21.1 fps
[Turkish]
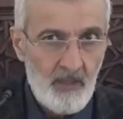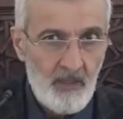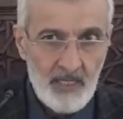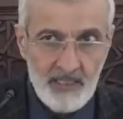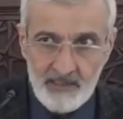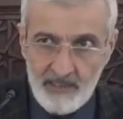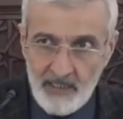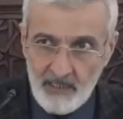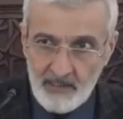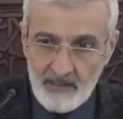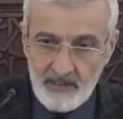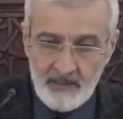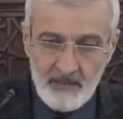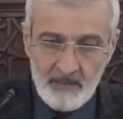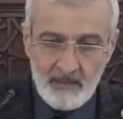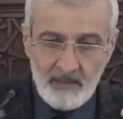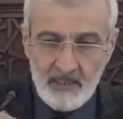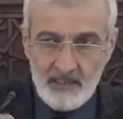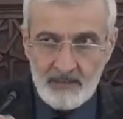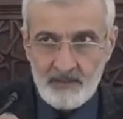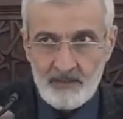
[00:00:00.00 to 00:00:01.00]

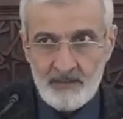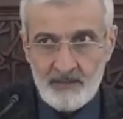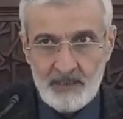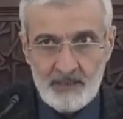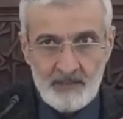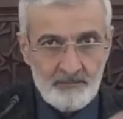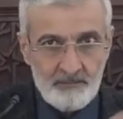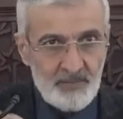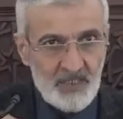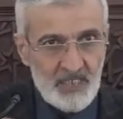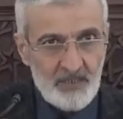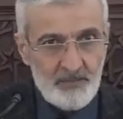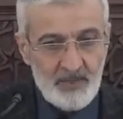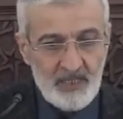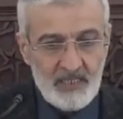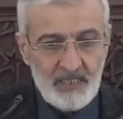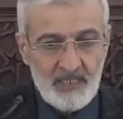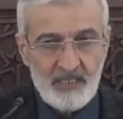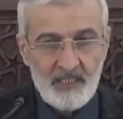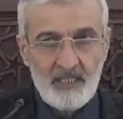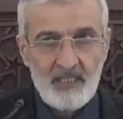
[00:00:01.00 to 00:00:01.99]
erkeklerin, kadınların
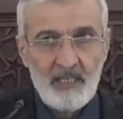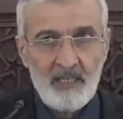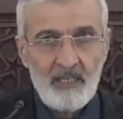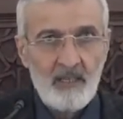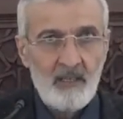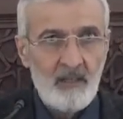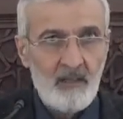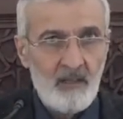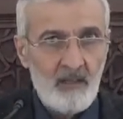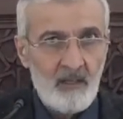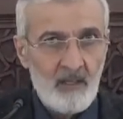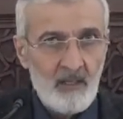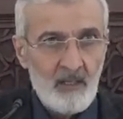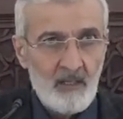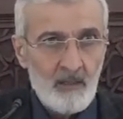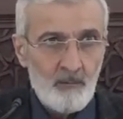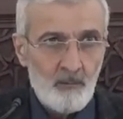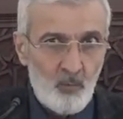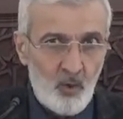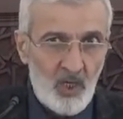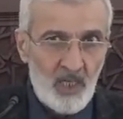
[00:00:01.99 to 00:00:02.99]
birbirleriyle
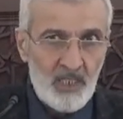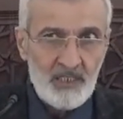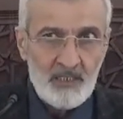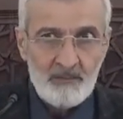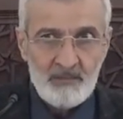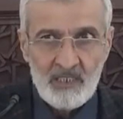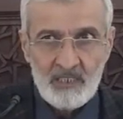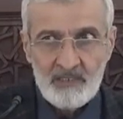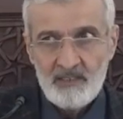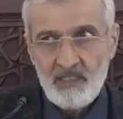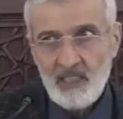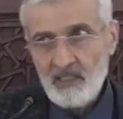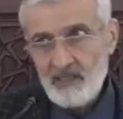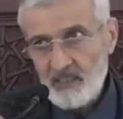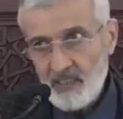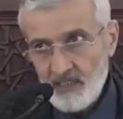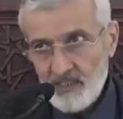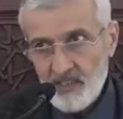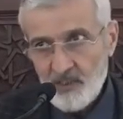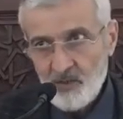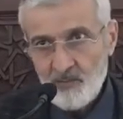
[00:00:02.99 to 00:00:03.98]
bu anlamda
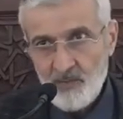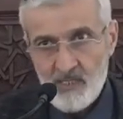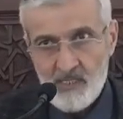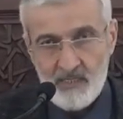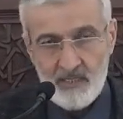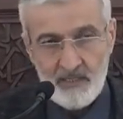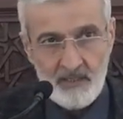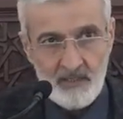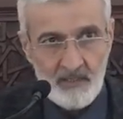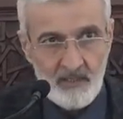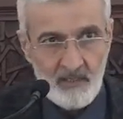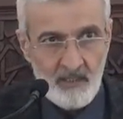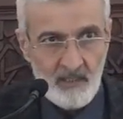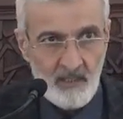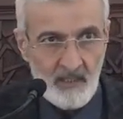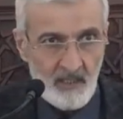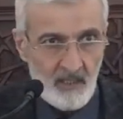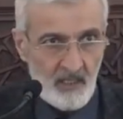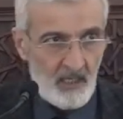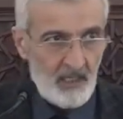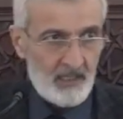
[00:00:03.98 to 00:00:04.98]
dalga geçmesi,
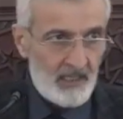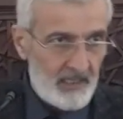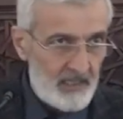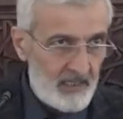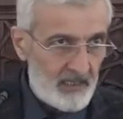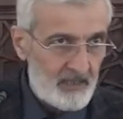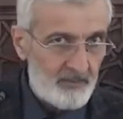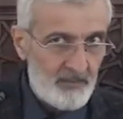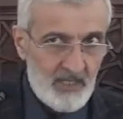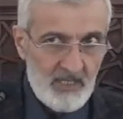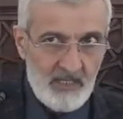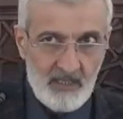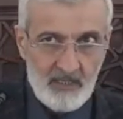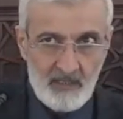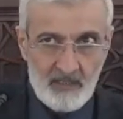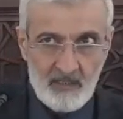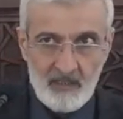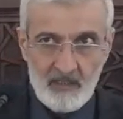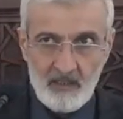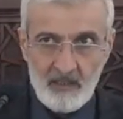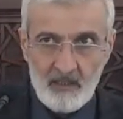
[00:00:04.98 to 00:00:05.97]
alay
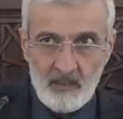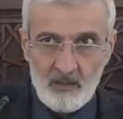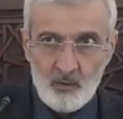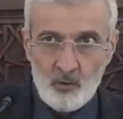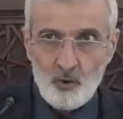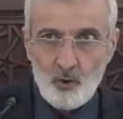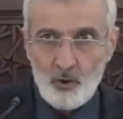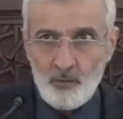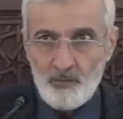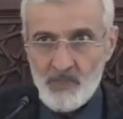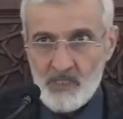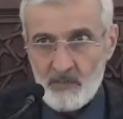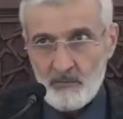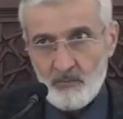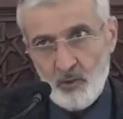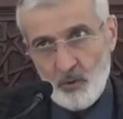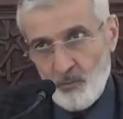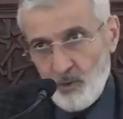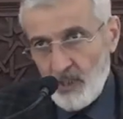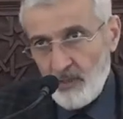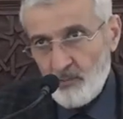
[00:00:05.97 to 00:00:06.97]
etmesi, gülümse
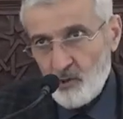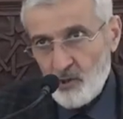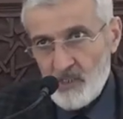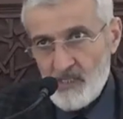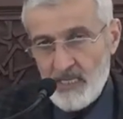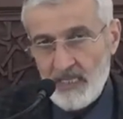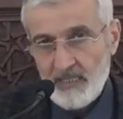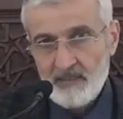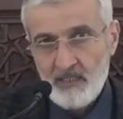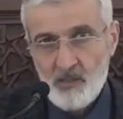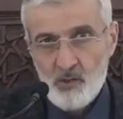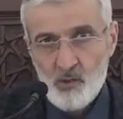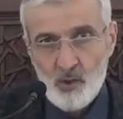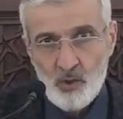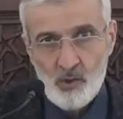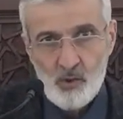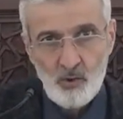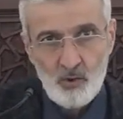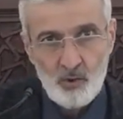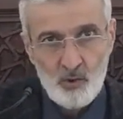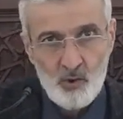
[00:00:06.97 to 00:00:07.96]
böyle bir şey zaten
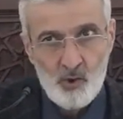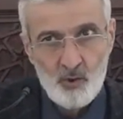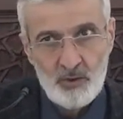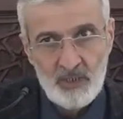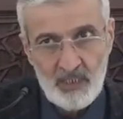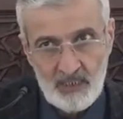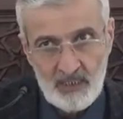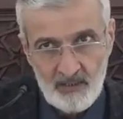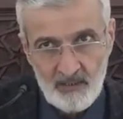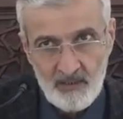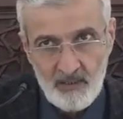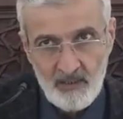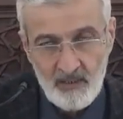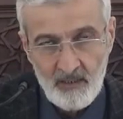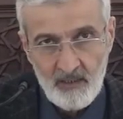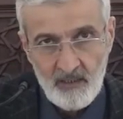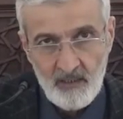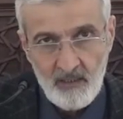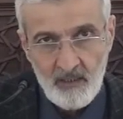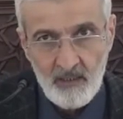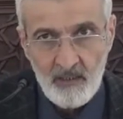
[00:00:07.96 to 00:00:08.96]
söz konusu değil.
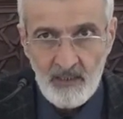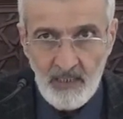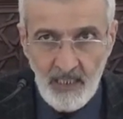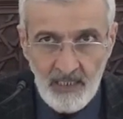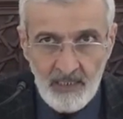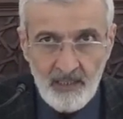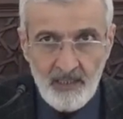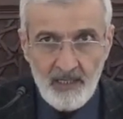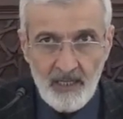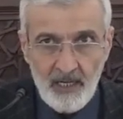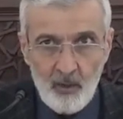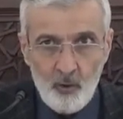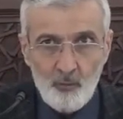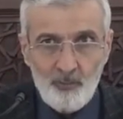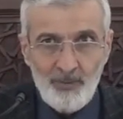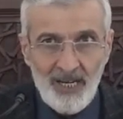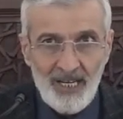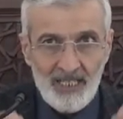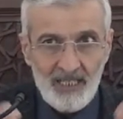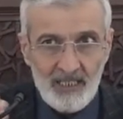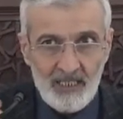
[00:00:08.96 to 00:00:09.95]
Yani
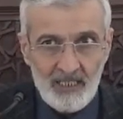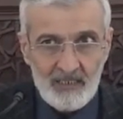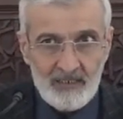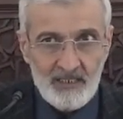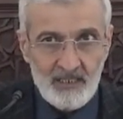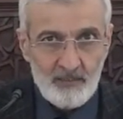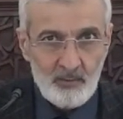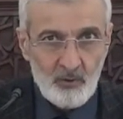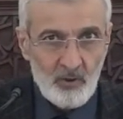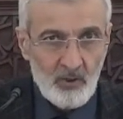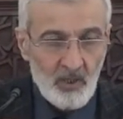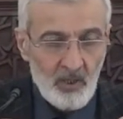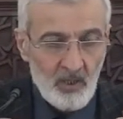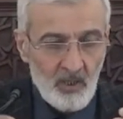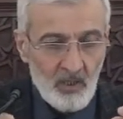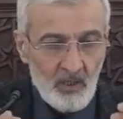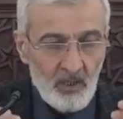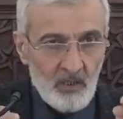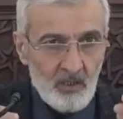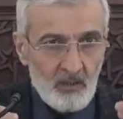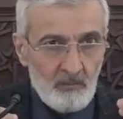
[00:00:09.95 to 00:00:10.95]
laubaliliktir bu.
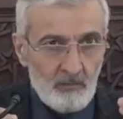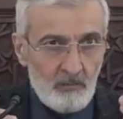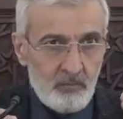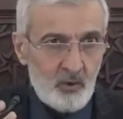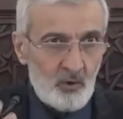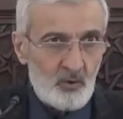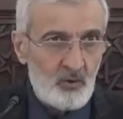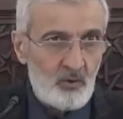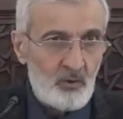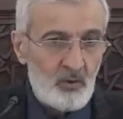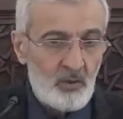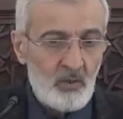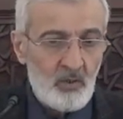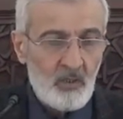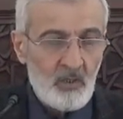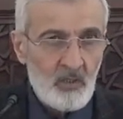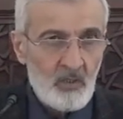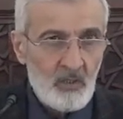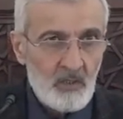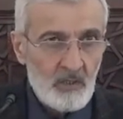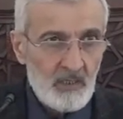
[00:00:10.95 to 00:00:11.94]
Bunu
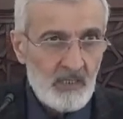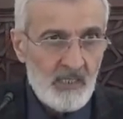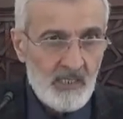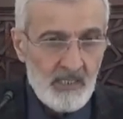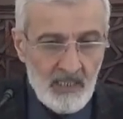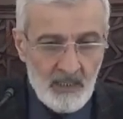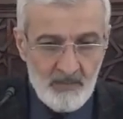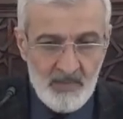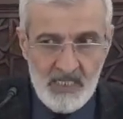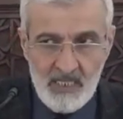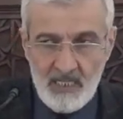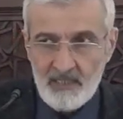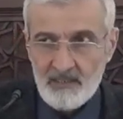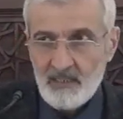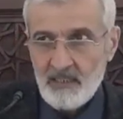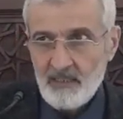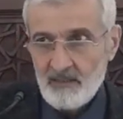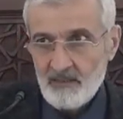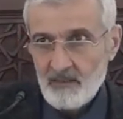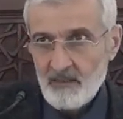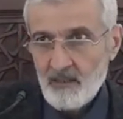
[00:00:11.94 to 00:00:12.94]
İslam
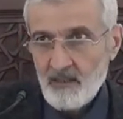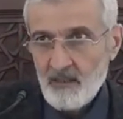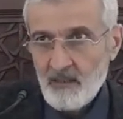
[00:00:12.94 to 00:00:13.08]
zaten